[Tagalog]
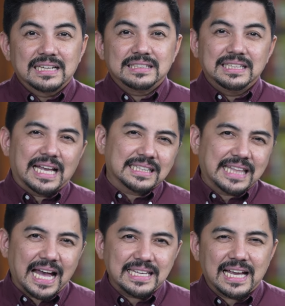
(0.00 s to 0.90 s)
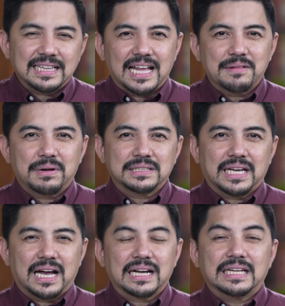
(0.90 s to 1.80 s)
dinadaya lamang
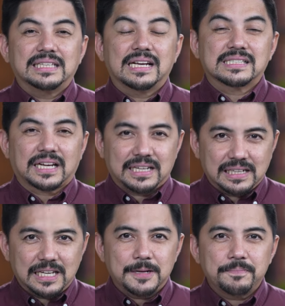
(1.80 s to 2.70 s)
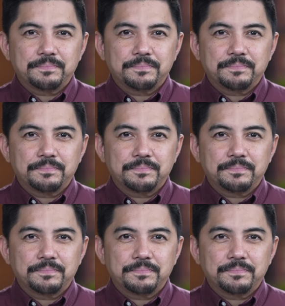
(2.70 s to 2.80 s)
niya ang kanyang sarili.